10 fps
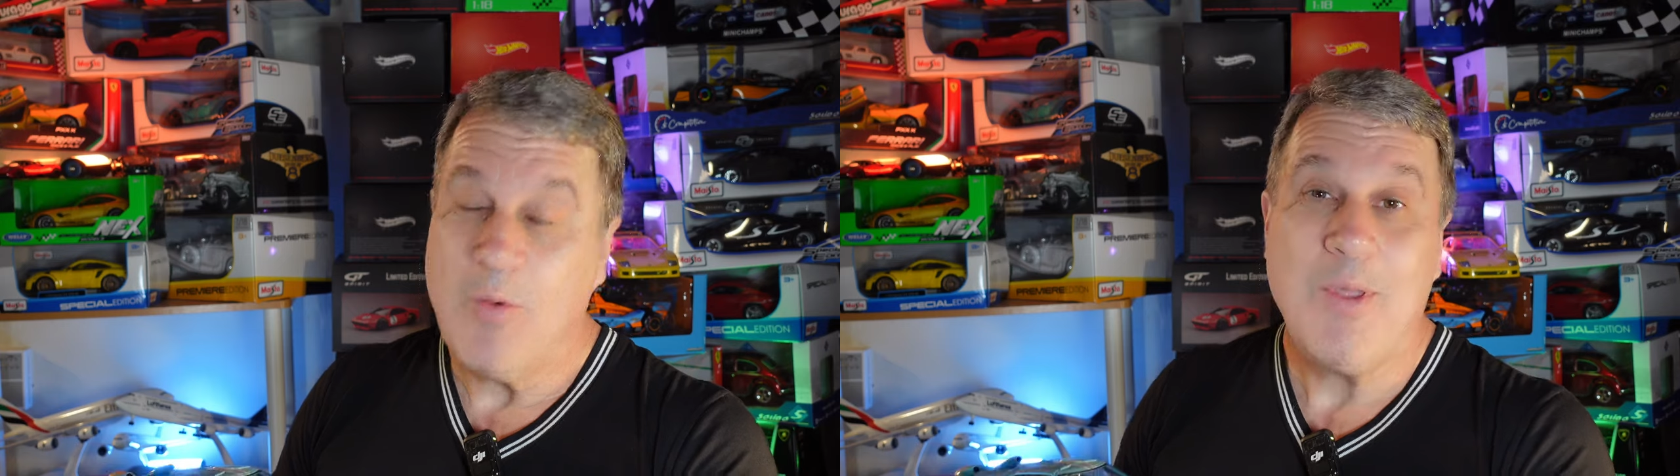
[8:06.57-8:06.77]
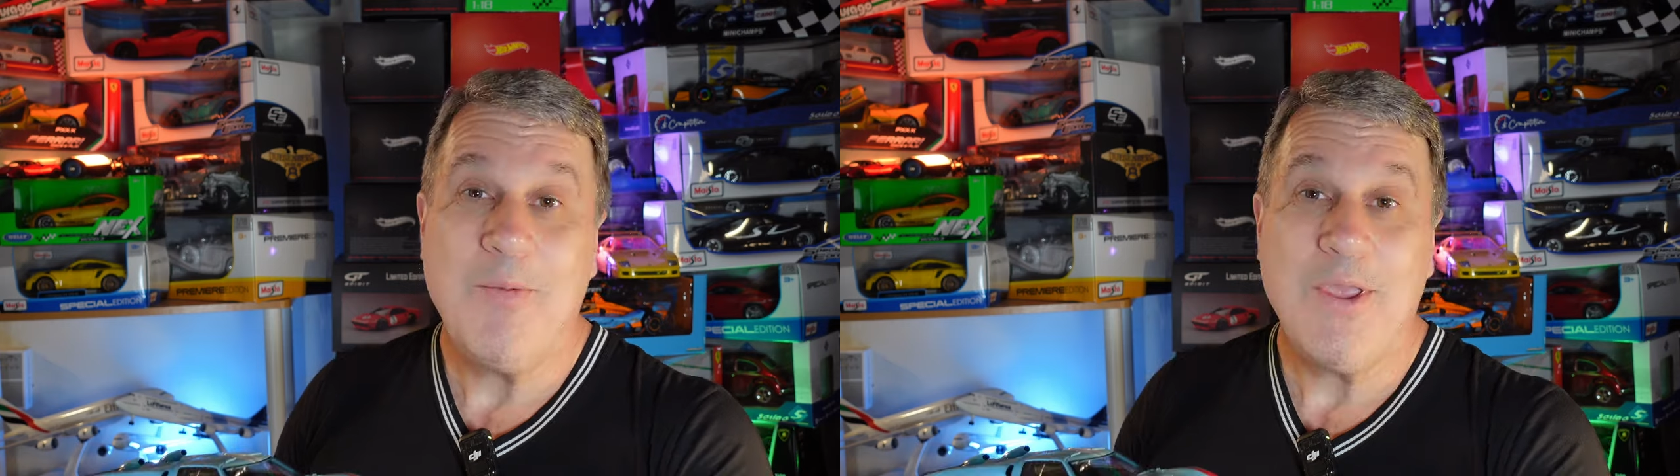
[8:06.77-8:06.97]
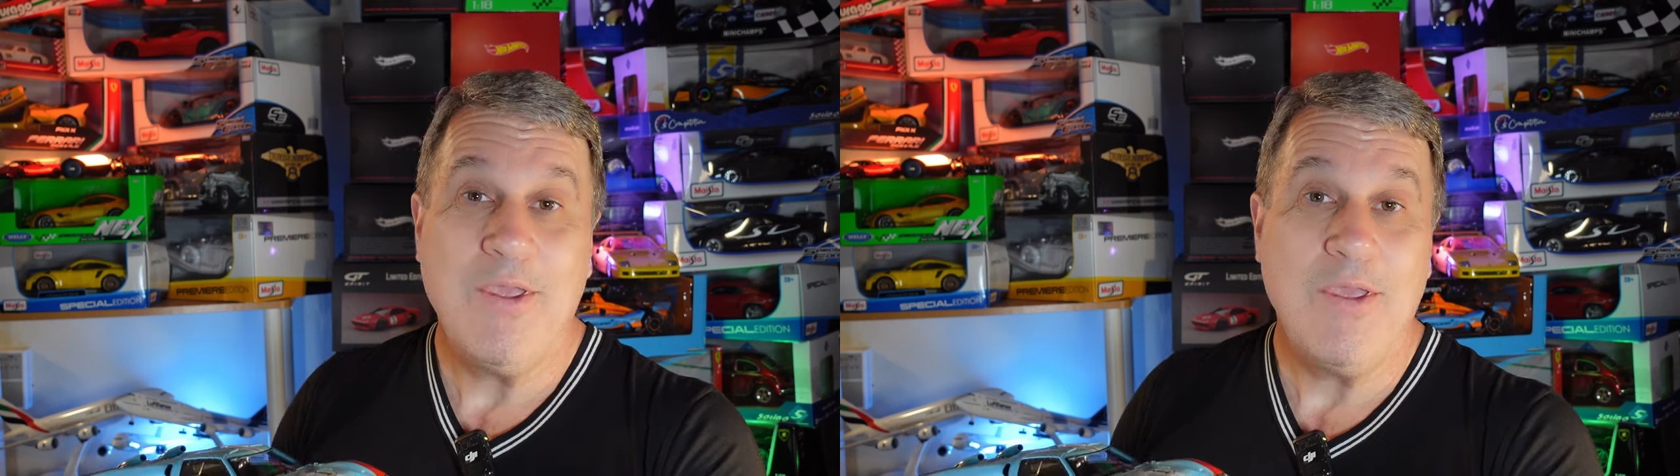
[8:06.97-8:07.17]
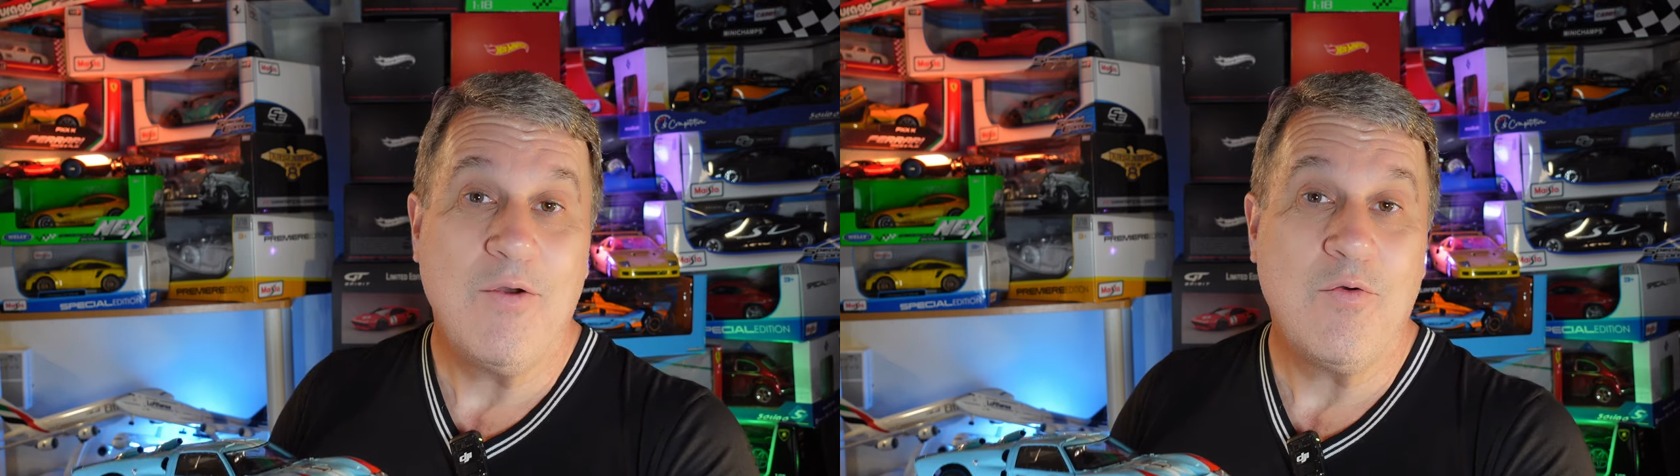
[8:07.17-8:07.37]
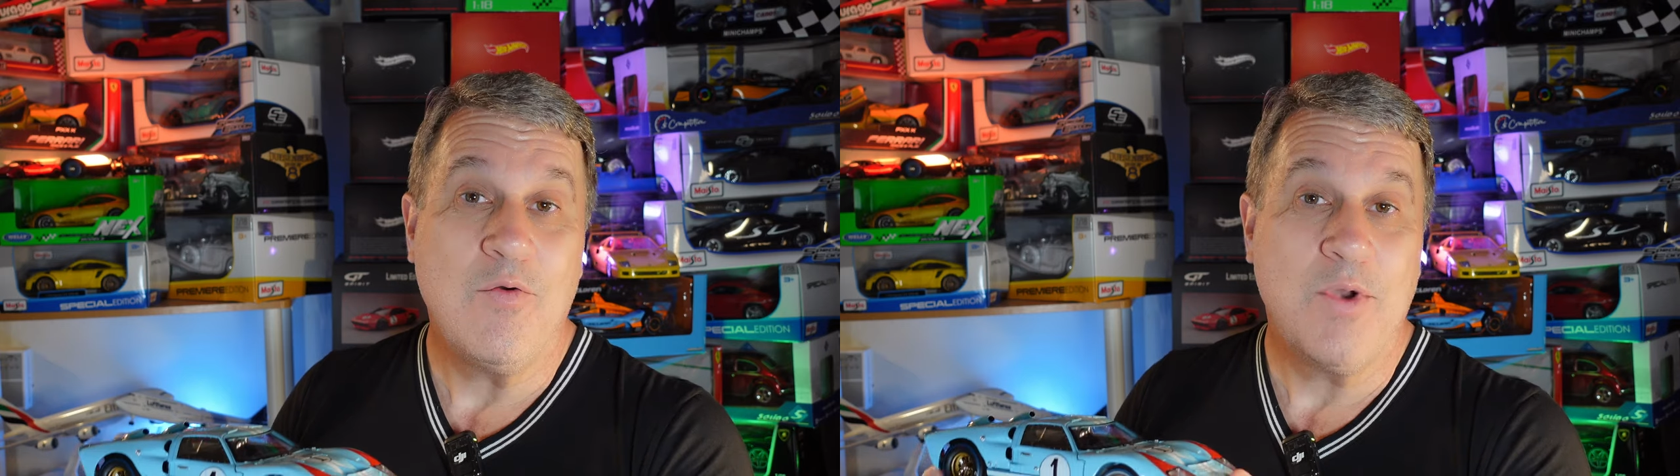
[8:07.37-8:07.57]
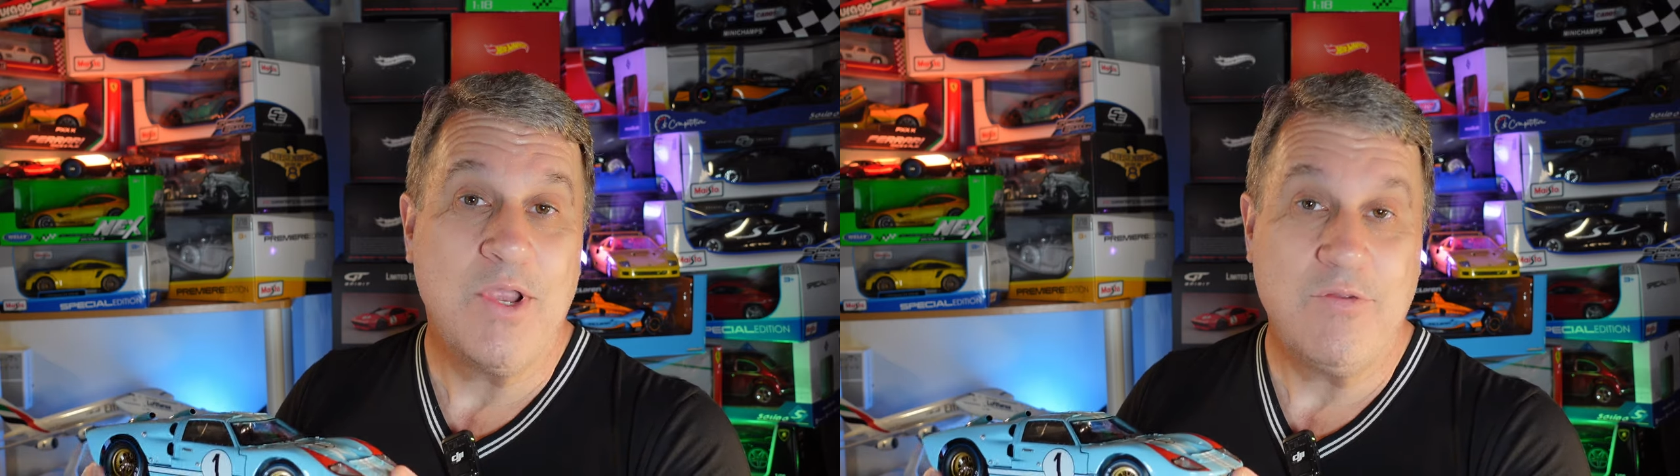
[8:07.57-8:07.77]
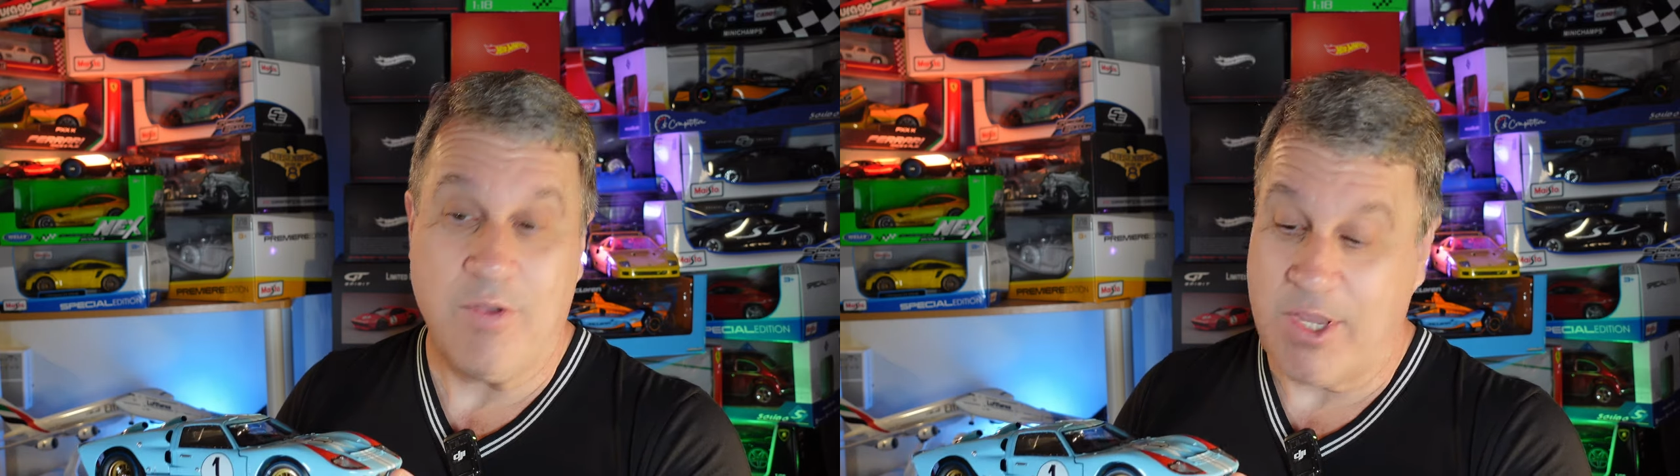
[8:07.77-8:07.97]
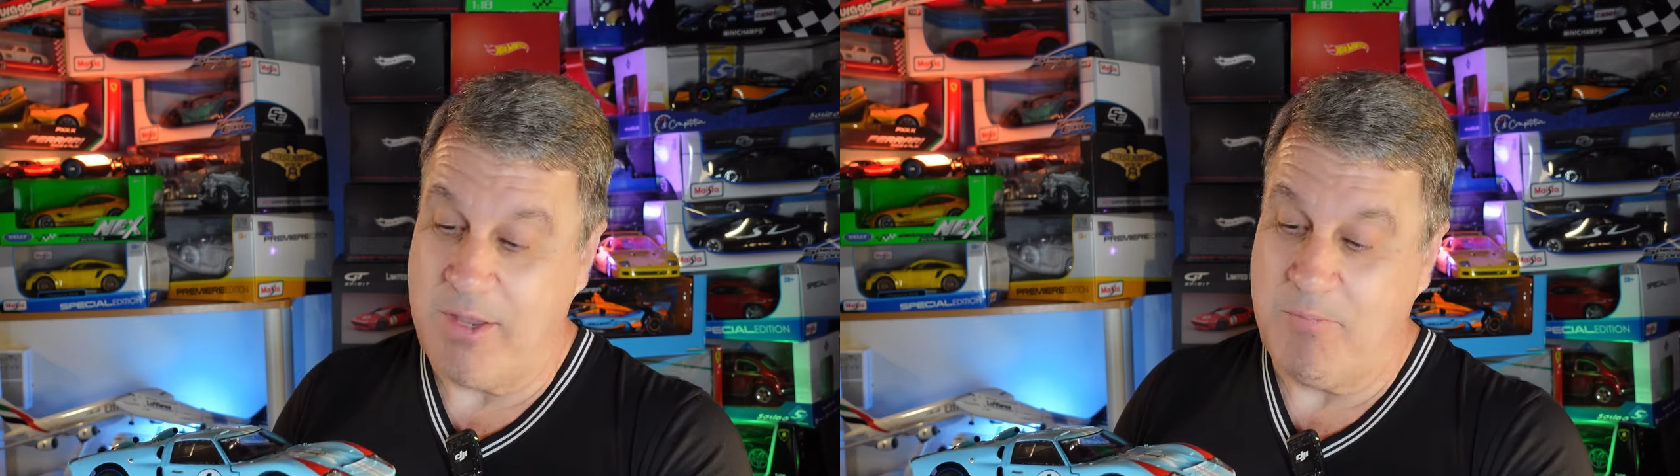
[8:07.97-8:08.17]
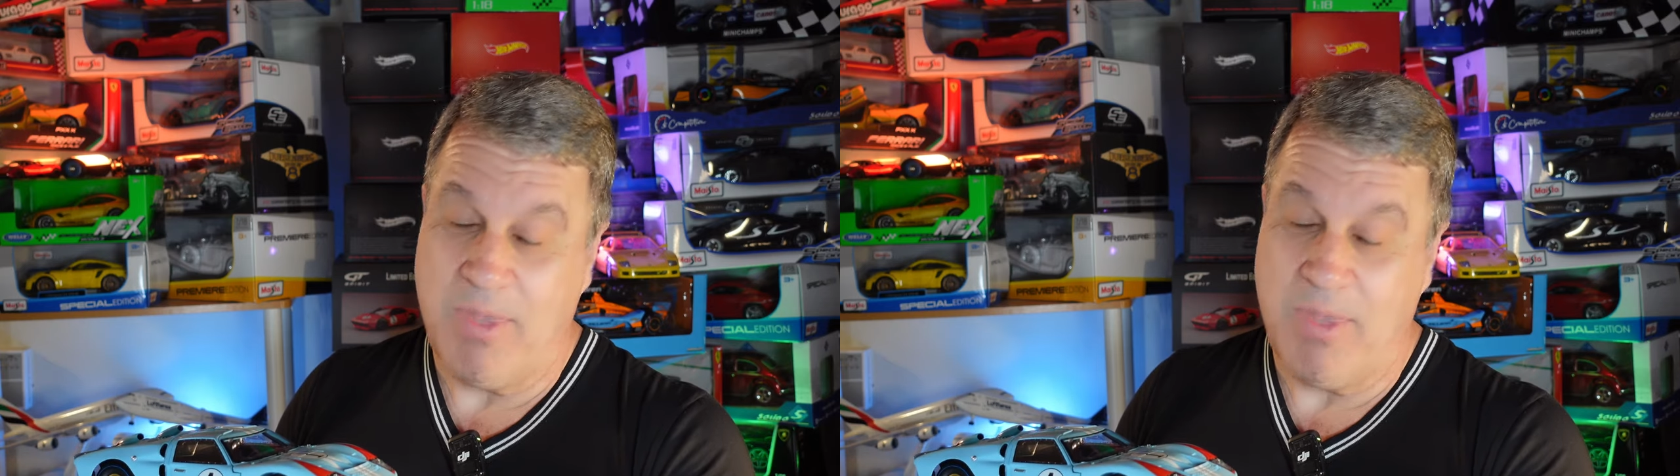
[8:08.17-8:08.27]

problema é que eu comprei isso aqui